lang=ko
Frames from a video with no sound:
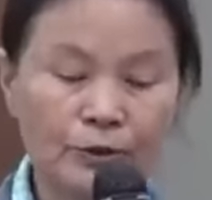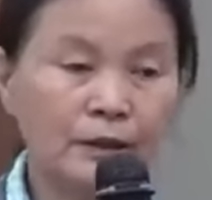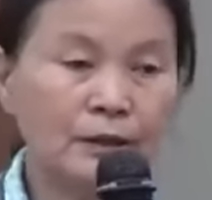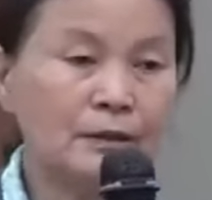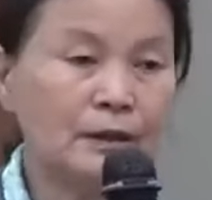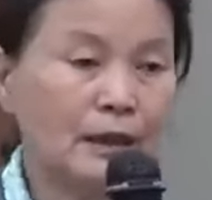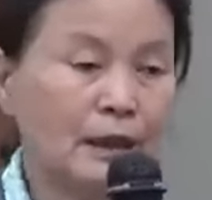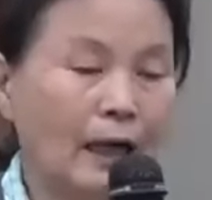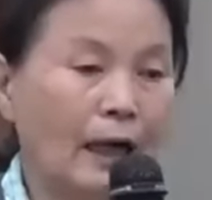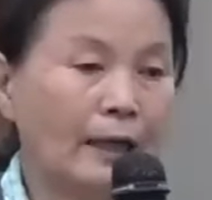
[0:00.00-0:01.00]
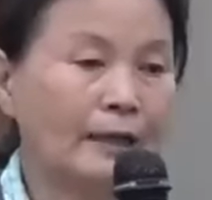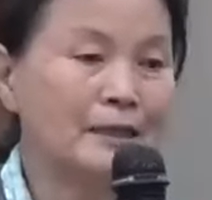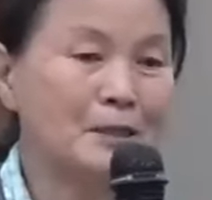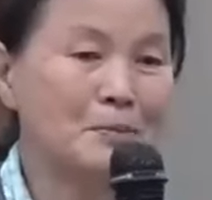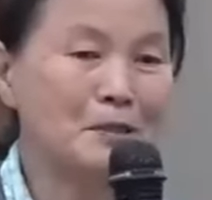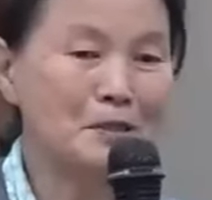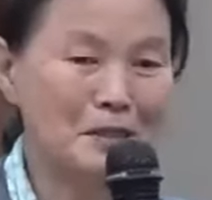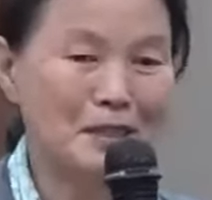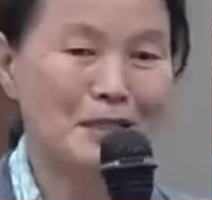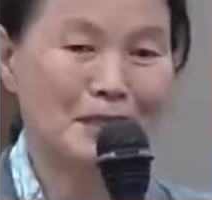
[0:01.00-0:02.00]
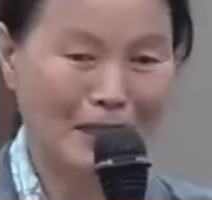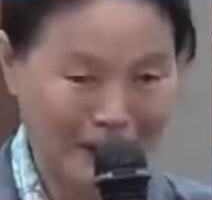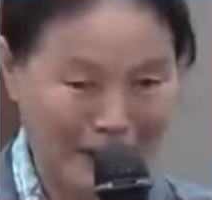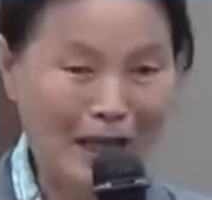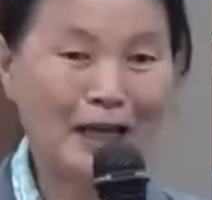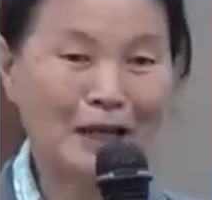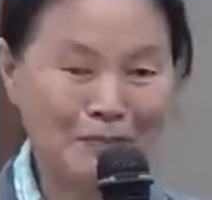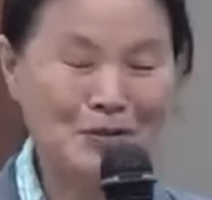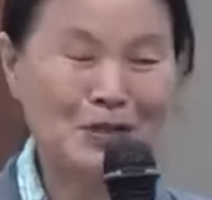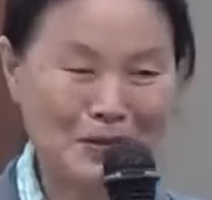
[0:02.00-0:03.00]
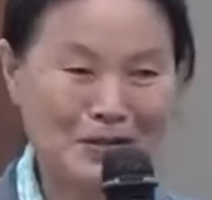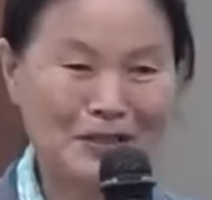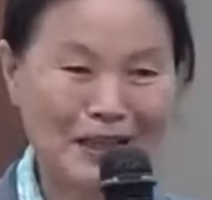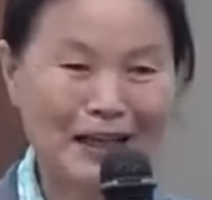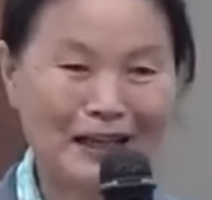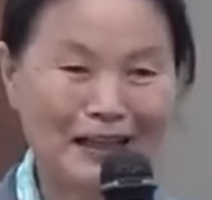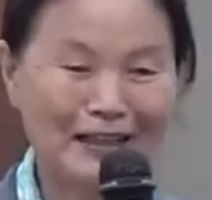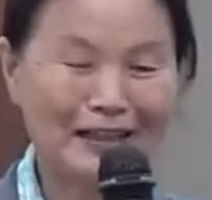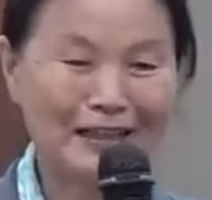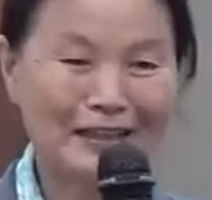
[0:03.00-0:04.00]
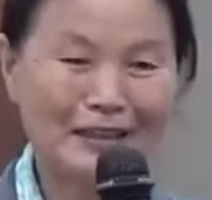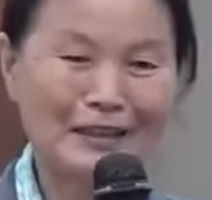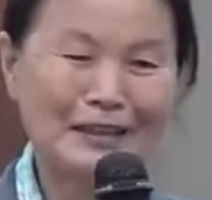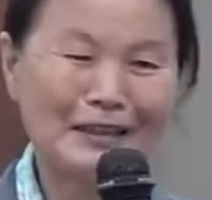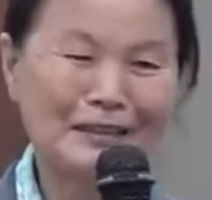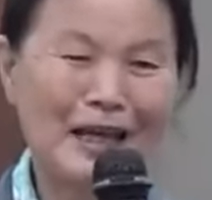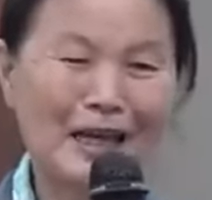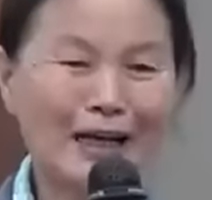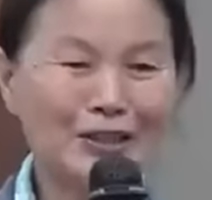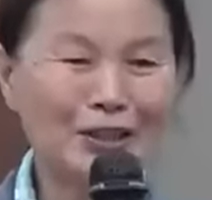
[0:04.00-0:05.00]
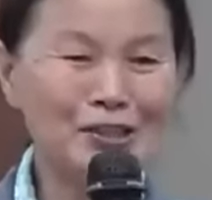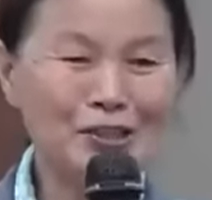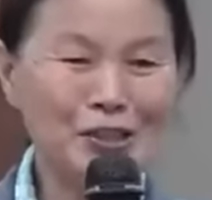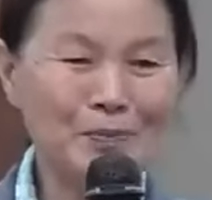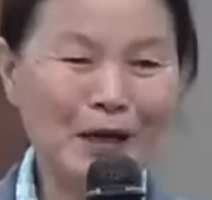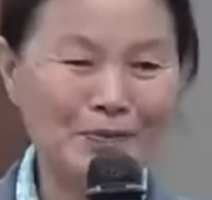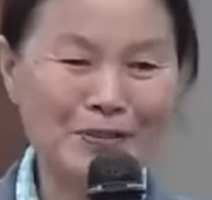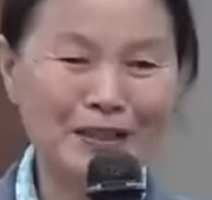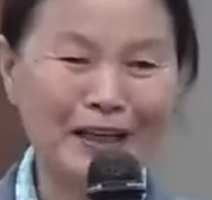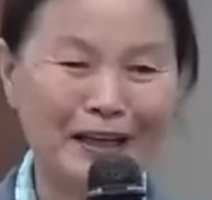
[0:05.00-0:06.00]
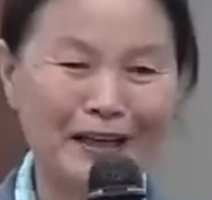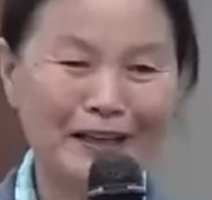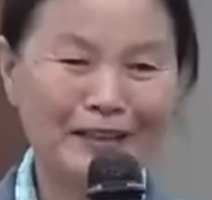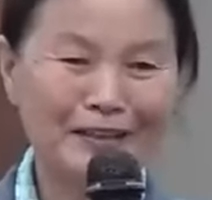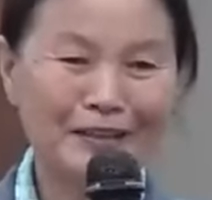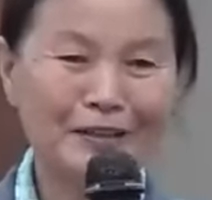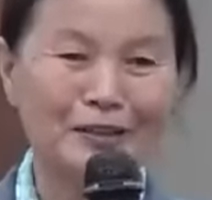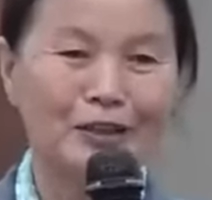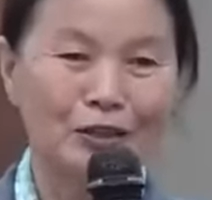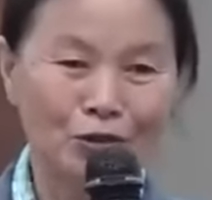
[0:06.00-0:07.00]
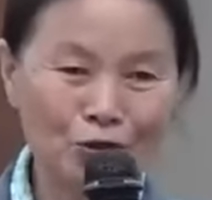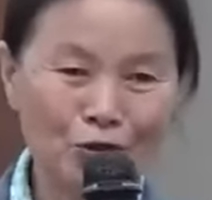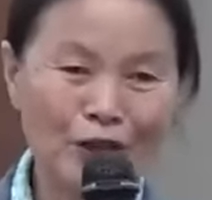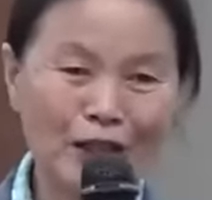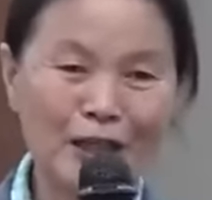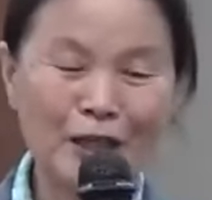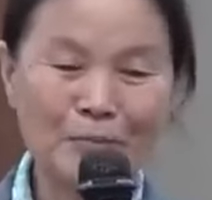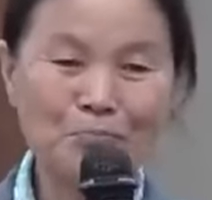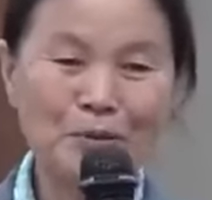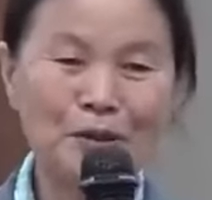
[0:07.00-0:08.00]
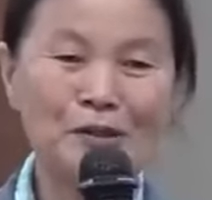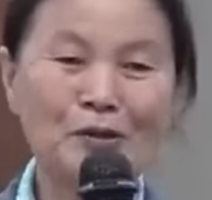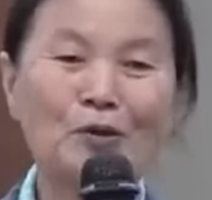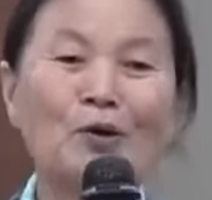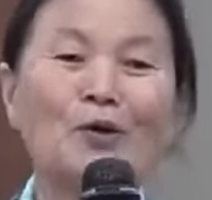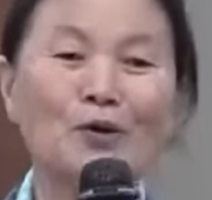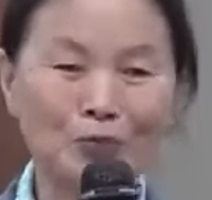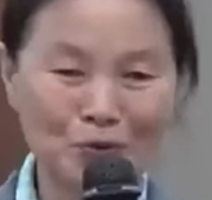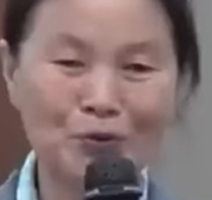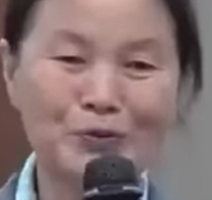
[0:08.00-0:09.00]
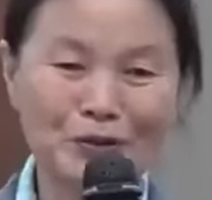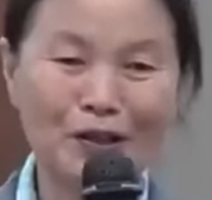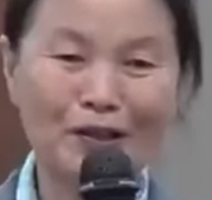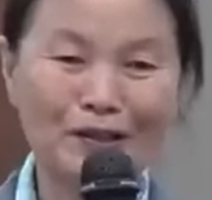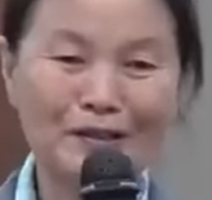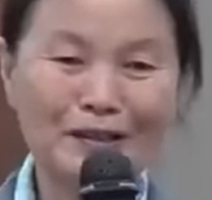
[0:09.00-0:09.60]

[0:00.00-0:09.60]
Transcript: 우리는 하나님이를 내가 먼저 합시다. 내가 열심히 합시다. 누구에게 밀을 것도 없어.